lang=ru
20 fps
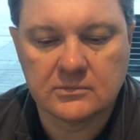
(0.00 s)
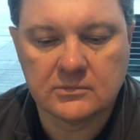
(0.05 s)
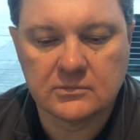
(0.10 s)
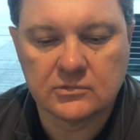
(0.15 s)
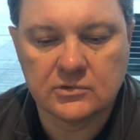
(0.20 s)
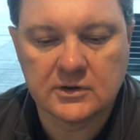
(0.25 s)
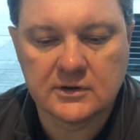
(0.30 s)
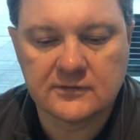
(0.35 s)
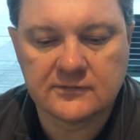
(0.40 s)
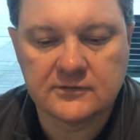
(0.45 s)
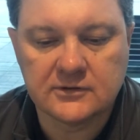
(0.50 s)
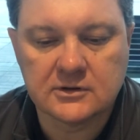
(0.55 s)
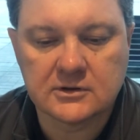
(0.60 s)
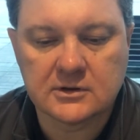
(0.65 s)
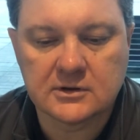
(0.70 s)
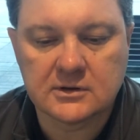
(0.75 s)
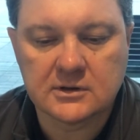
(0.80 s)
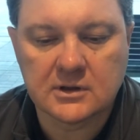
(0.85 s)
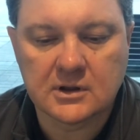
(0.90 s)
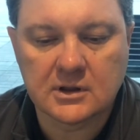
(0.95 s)
у нас нет
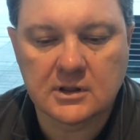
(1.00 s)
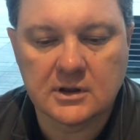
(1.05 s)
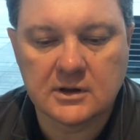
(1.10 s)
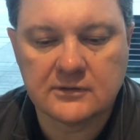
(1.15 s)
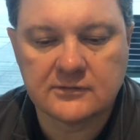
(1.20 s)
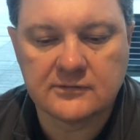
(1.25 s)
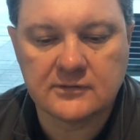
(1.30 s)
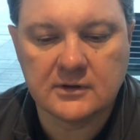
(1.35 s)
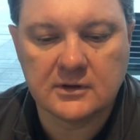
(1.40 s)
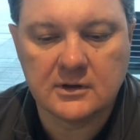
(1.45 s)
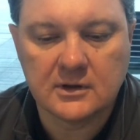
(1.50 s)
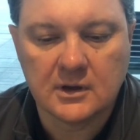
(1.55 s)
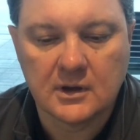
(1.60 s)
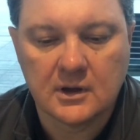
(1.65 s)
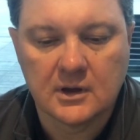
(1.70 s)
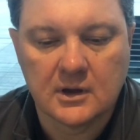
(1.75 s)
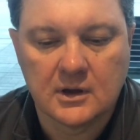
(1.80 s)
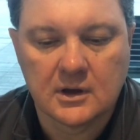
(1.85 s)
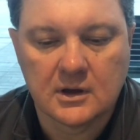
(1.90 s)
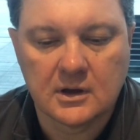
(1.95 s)
разногласий
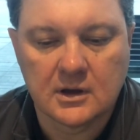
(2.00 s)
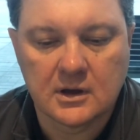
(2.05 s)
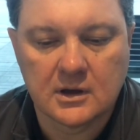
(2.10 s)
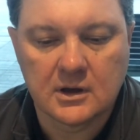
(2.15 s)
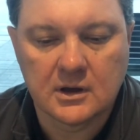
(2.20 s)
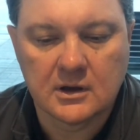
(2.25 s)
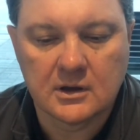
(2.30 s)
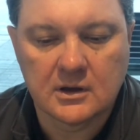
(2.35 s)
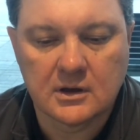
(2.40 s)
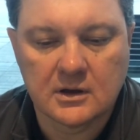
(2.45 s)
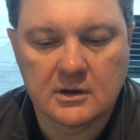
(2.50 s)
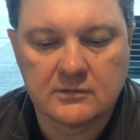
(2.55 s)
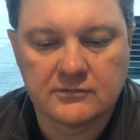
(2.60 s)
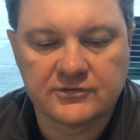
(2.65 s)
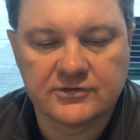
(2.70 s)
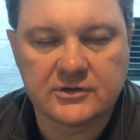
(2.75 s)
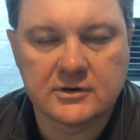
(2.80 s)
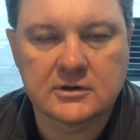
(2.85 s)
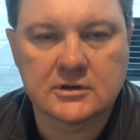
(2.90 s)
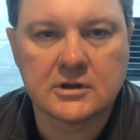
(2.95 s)
а, в
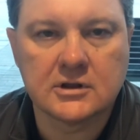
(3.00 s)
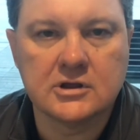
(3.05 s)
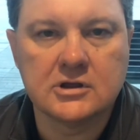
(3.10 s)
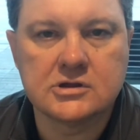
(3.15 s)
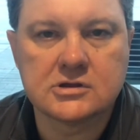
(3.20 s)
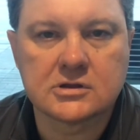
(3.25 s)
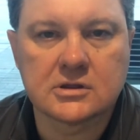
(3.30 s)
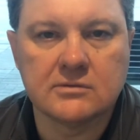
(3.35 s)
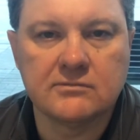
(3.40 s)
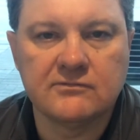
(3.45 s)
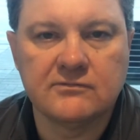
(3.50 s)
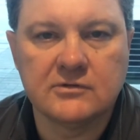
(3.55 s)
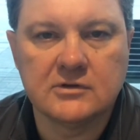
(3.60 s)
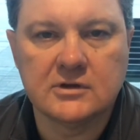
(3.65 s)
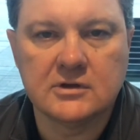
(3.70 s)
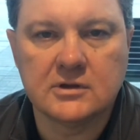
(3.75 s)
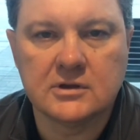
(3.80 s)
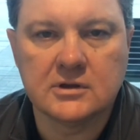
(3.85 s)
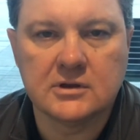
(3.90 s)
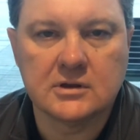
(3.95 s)
стратегическом
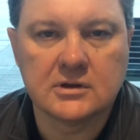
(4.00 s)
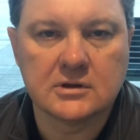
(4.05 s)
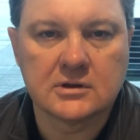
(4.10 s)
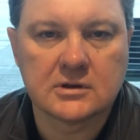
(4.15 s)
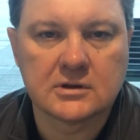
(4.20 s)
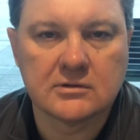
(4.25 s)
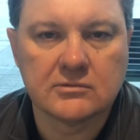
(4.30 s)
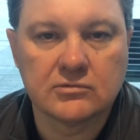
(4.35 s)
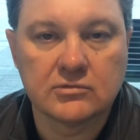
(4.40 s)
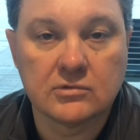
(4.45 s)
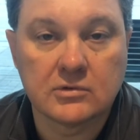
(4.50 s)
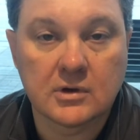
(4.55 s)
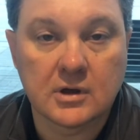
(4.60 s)
видении того,